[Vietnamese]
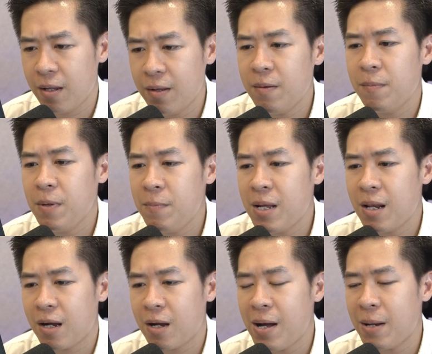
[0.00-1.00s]
thế mới biết
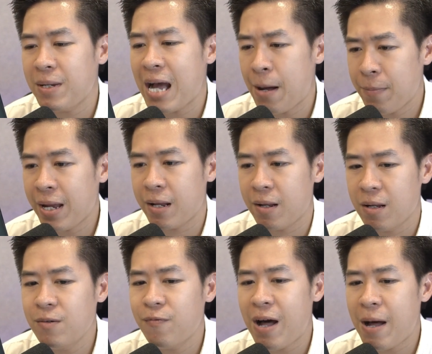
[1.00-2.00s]
là các bạn bị ám ảnh
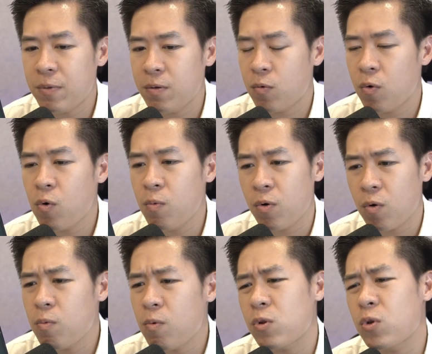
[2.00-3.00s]
ngữ pháp, nhưng cuối cùng nó
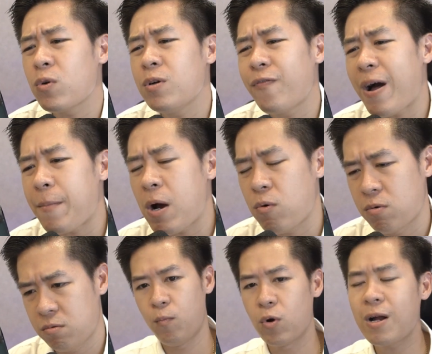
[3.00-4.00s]
cũng có tốt ngữ pháp đâu.
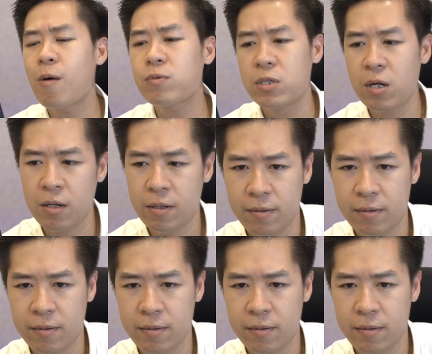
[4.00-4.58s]
Muốn khóc chưa?